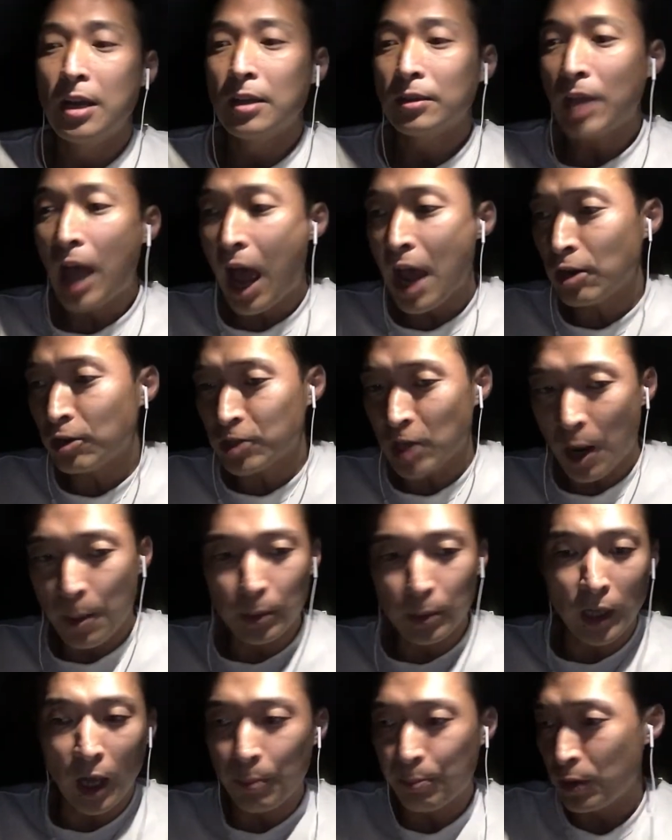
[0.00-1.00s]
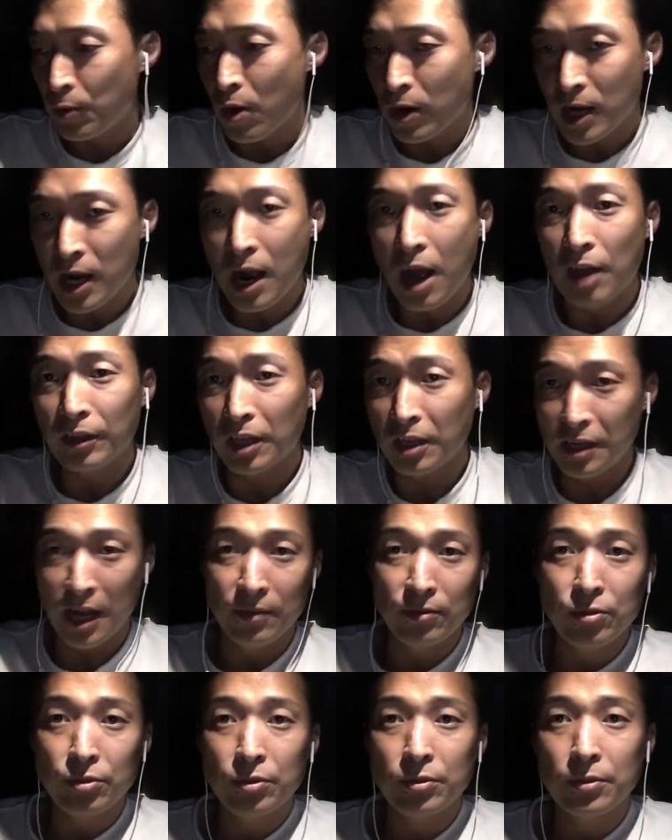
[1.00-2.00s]
他又找不到比我更好的
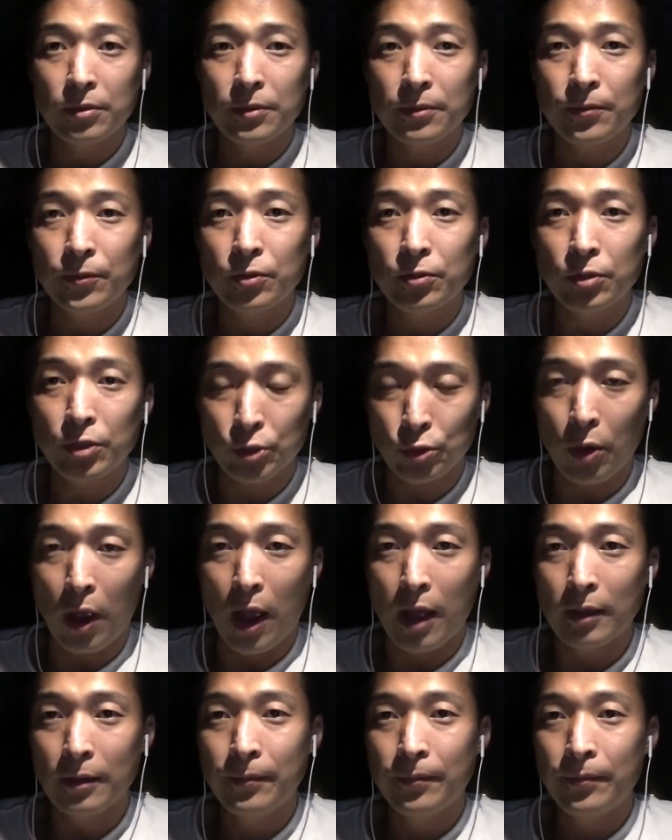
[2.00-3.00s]
人去传，